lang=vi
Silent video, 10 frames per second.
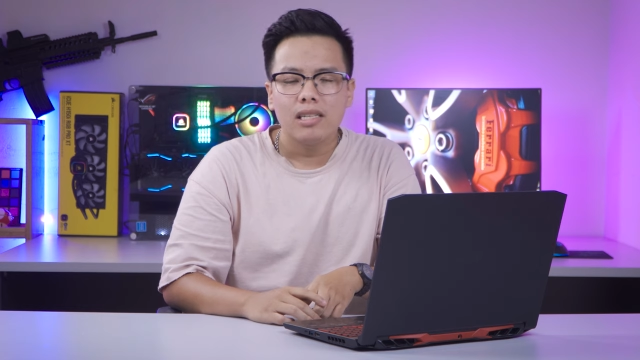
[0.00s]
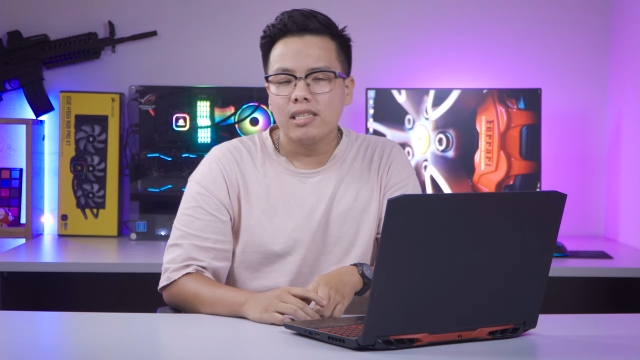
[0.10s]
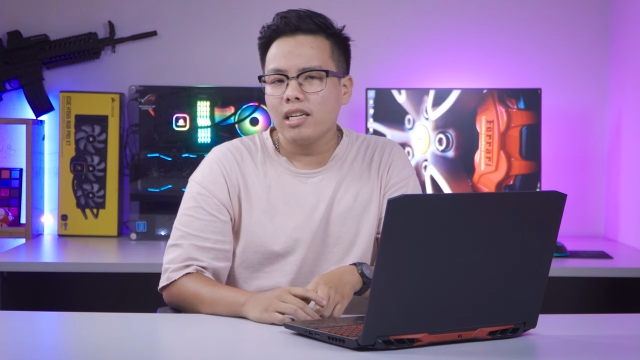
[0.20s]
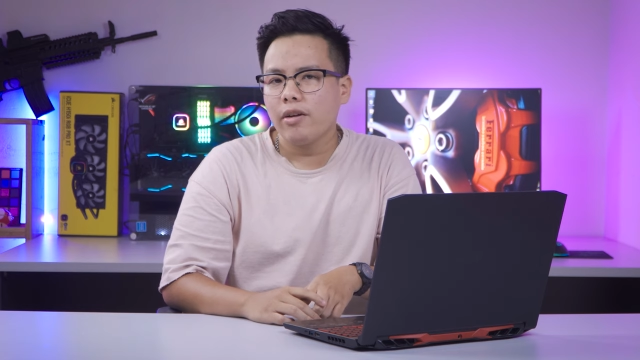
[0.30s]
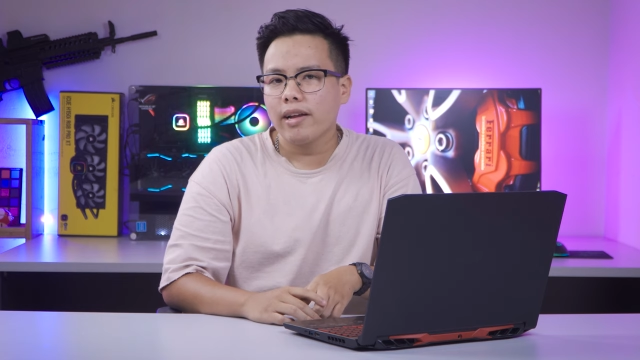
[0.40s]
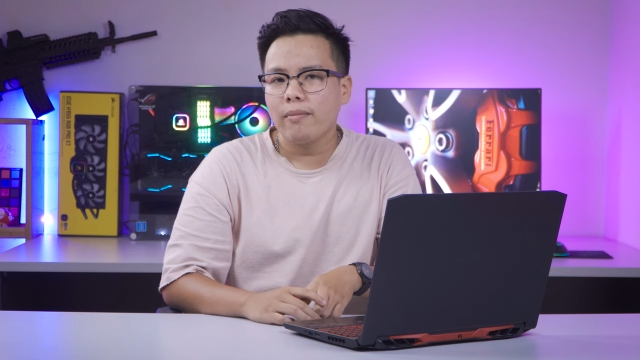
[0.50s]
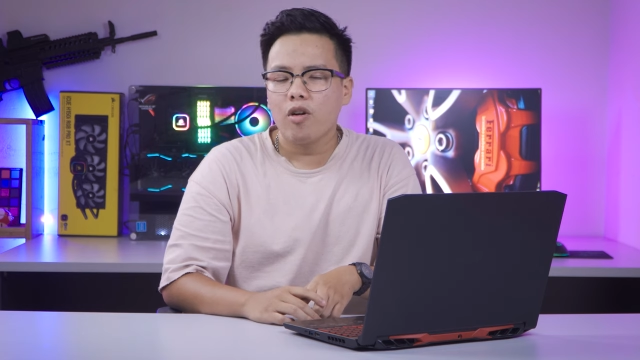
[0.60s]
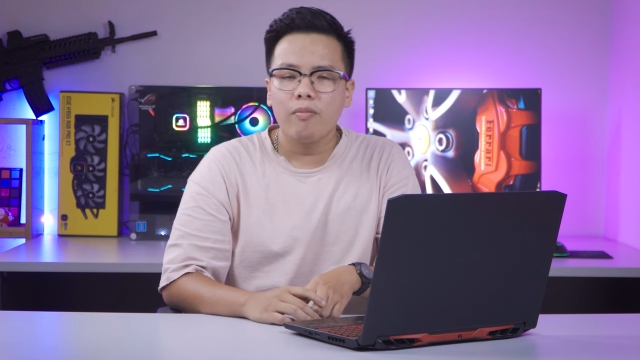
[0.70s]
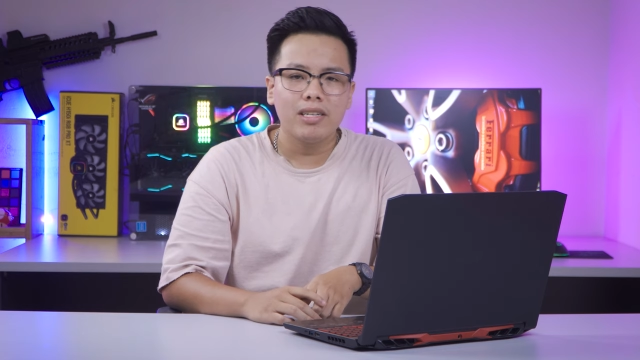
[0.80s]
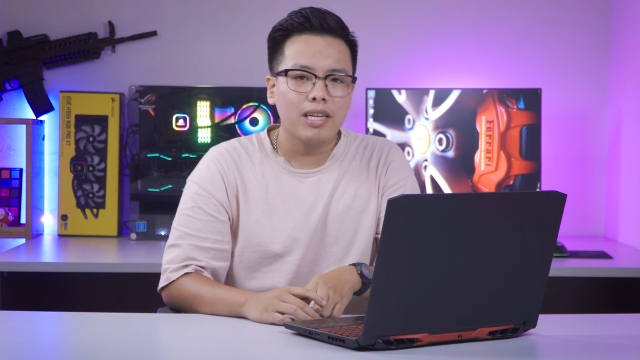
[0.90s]
thì rất nhiều anh em
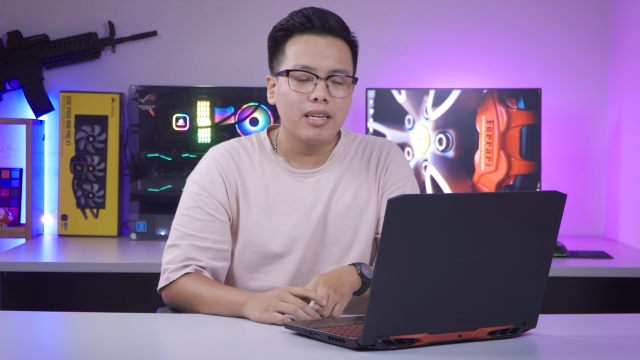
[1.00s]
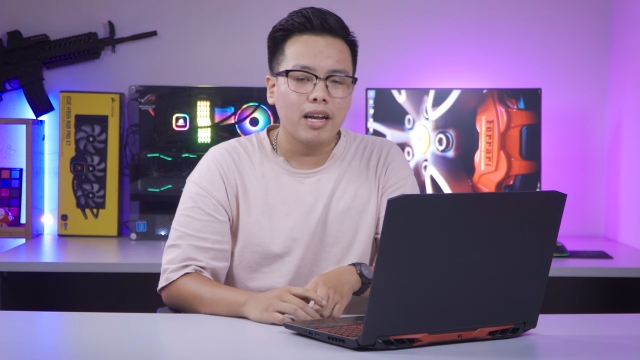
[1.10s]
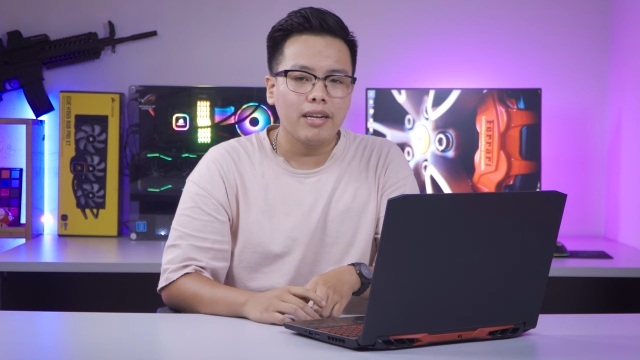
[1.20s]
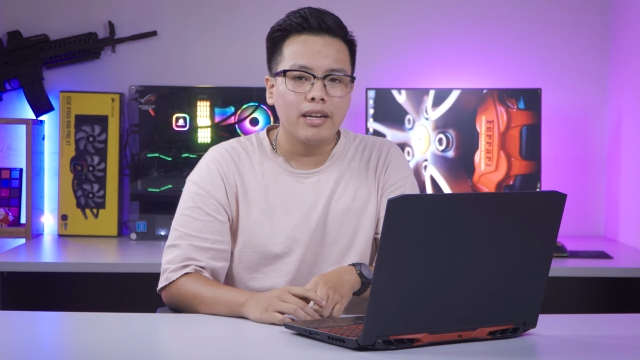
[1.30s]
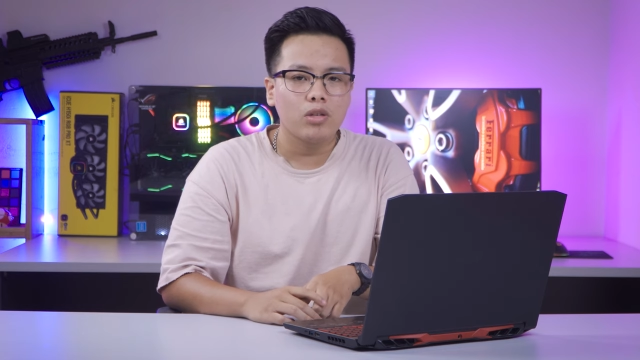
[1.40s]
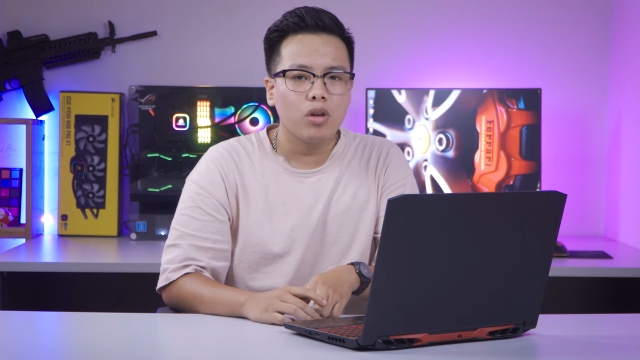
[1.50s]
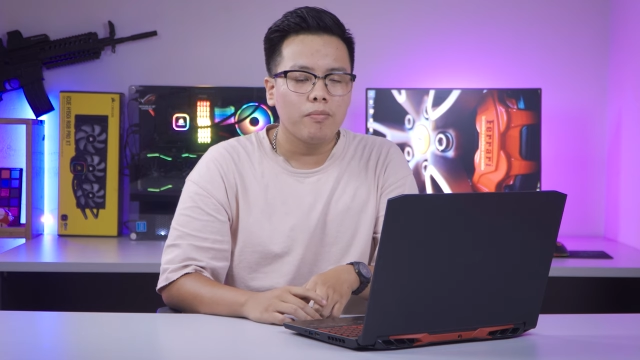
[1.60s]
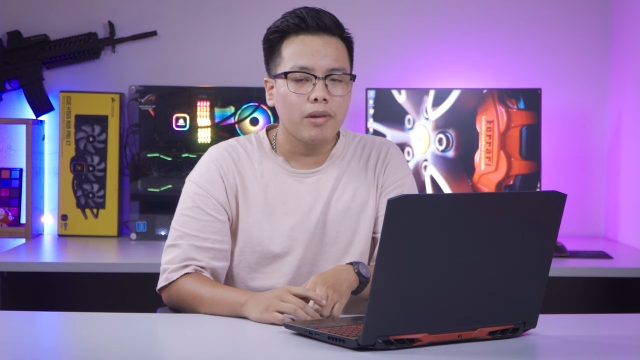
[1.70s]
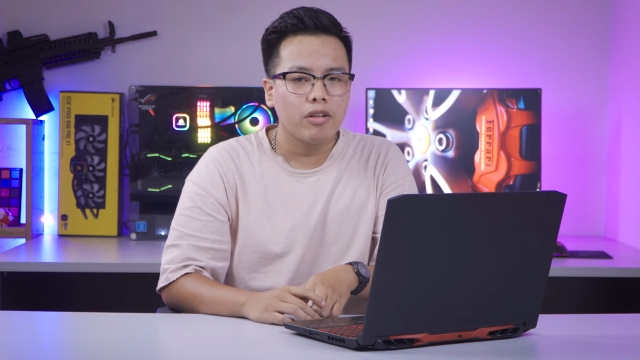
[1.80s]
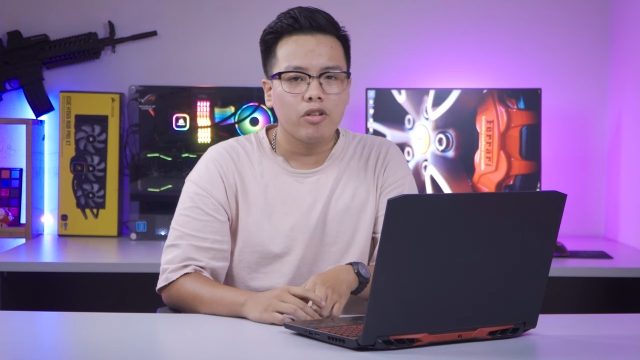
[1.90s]
comment trên kênh đề
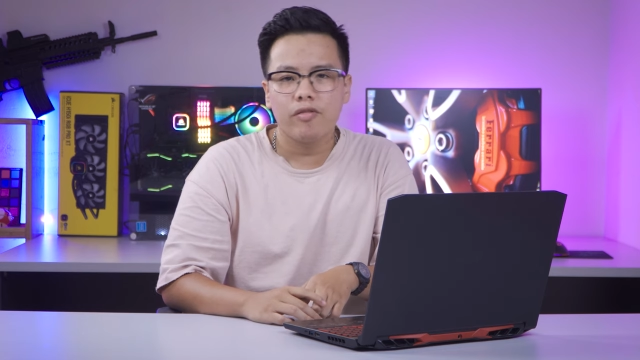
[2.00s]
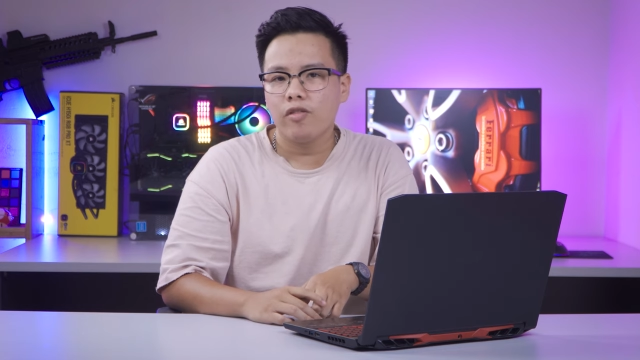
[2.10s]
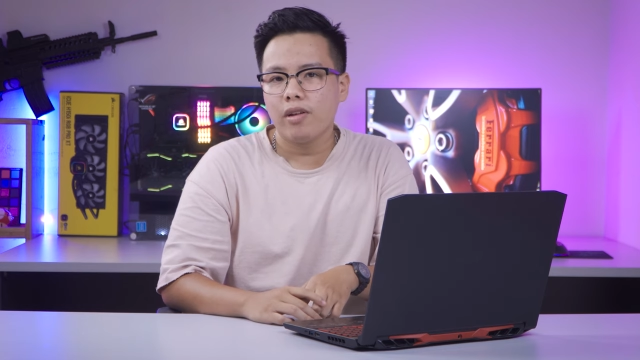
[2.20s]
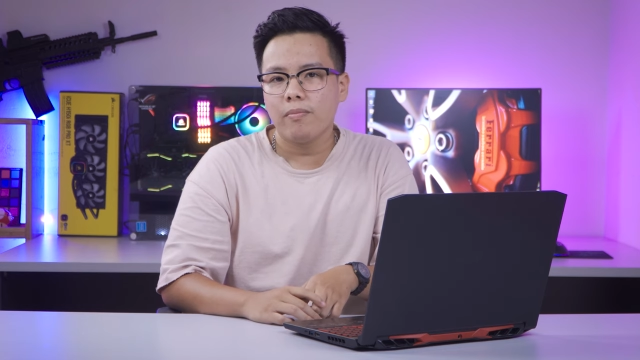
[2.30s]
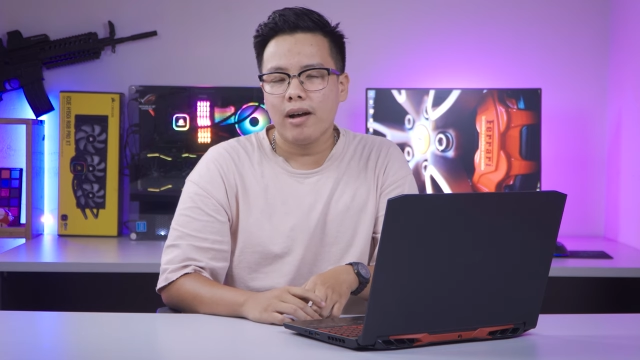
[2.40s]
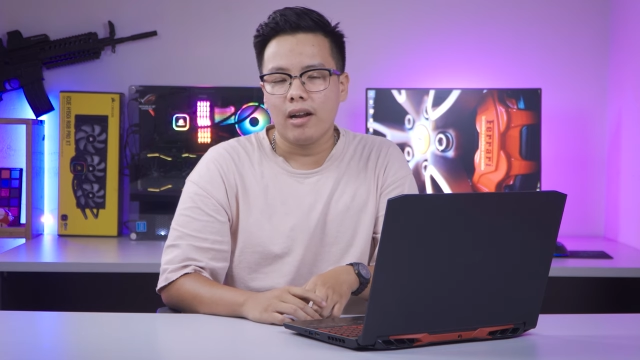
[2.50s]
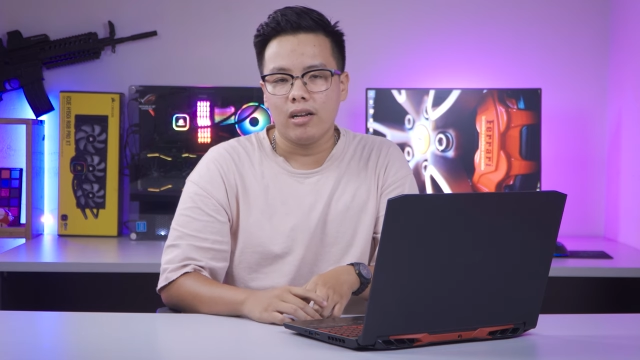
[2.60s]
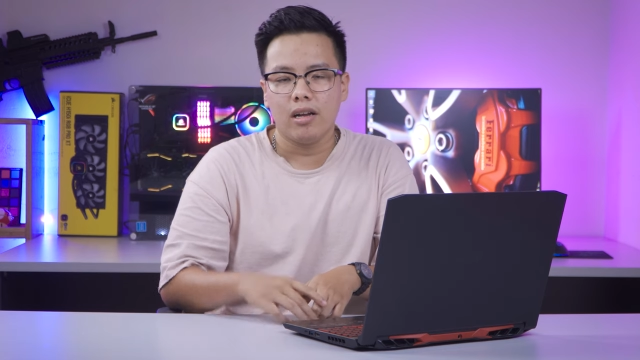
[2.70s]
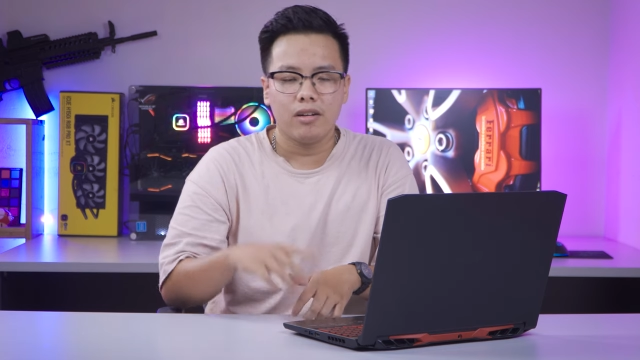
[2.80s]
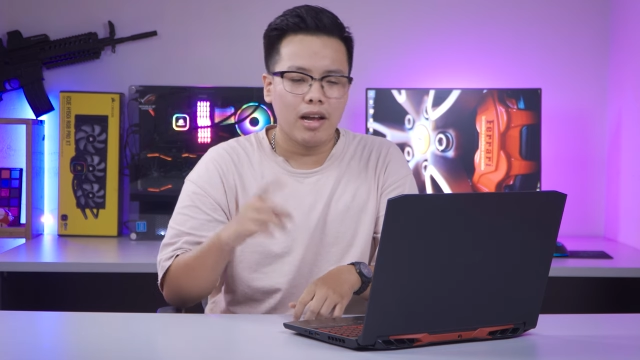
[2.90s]
xuất mình review phiên
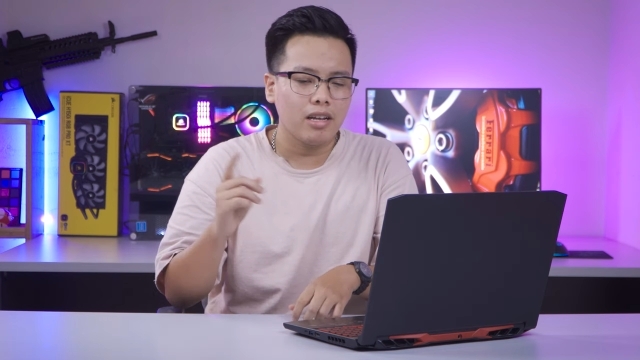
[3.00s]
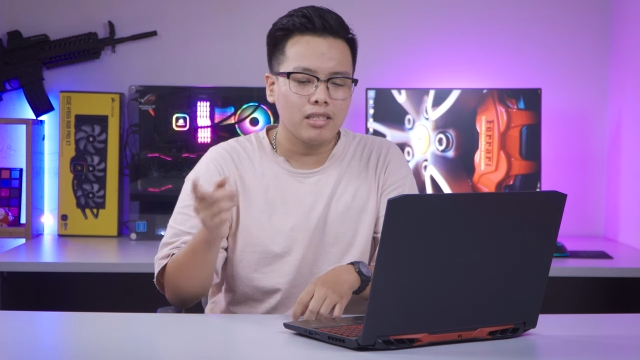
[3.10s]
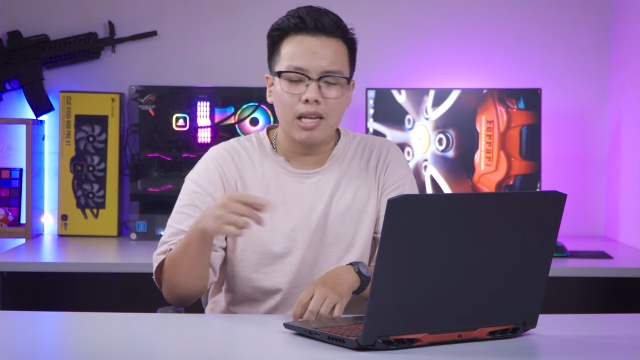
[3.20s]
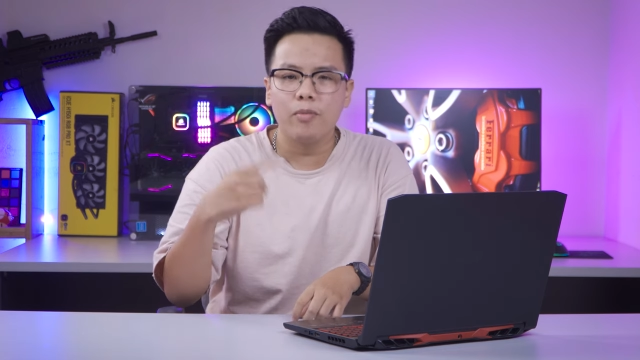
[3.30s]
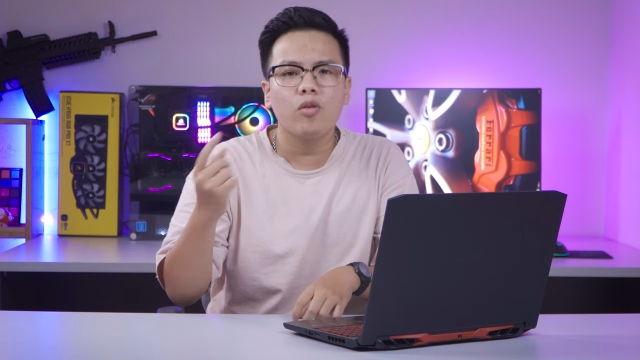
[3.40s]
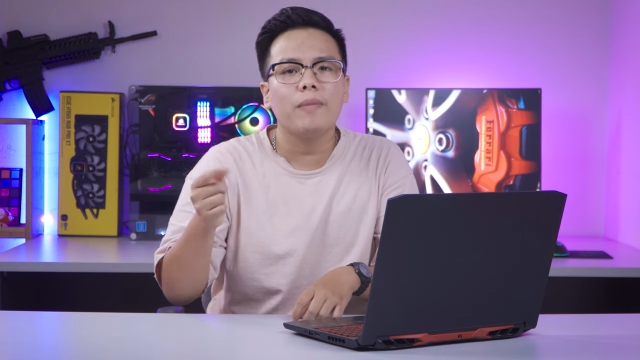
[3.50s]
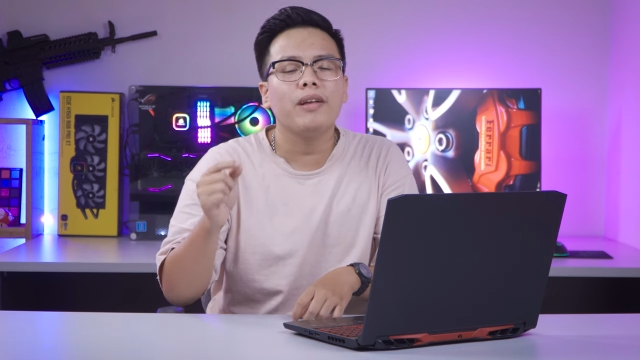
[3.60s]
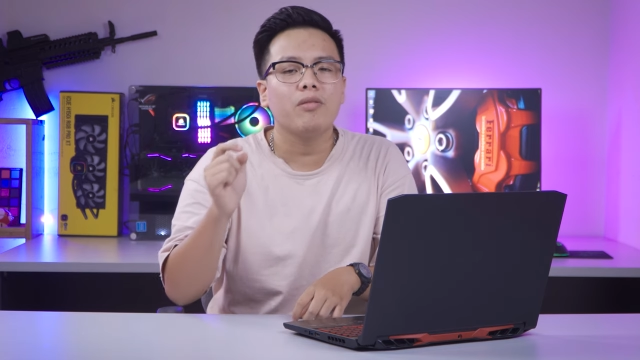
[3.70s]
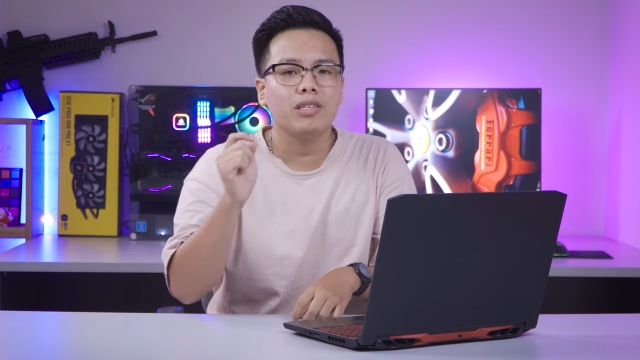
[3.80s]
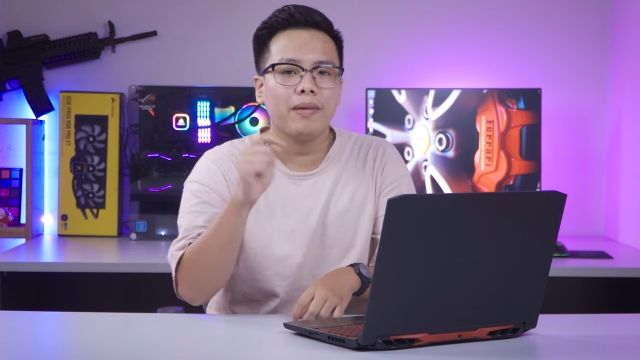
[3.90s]
bản CPU AMD
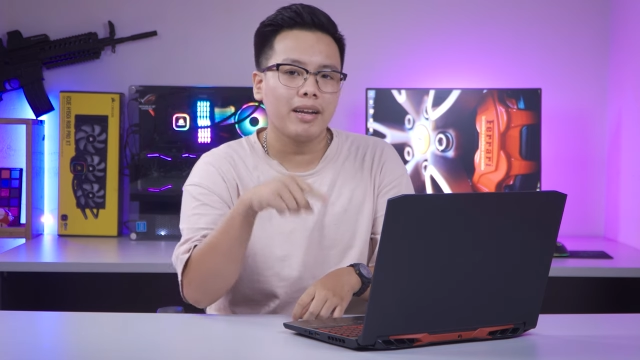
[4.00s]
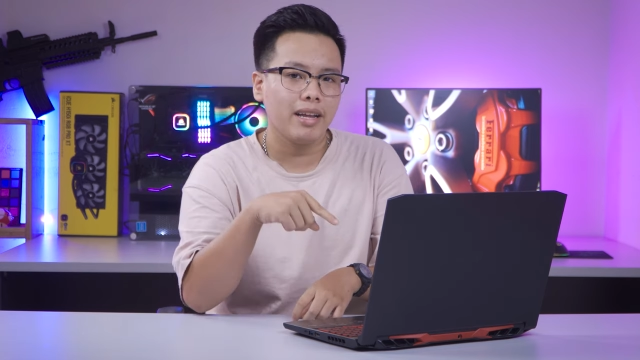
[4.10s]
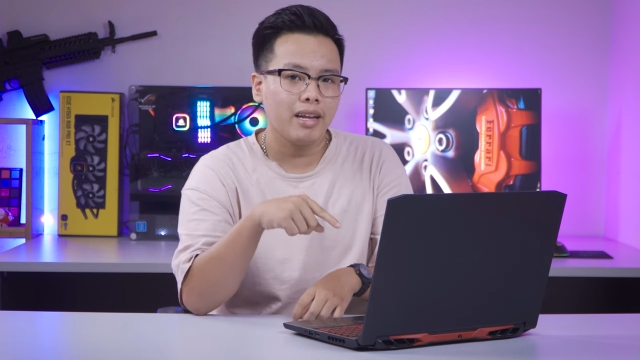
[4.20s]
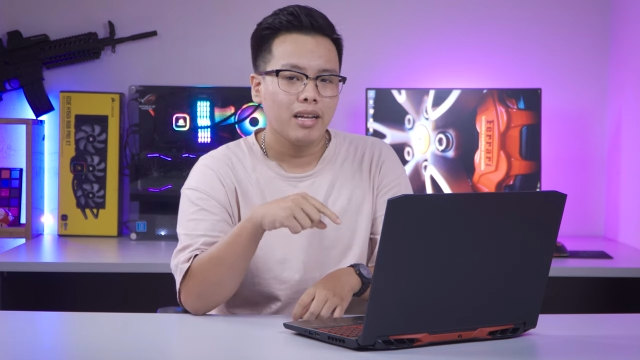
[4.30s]
của chiếc máy AMD.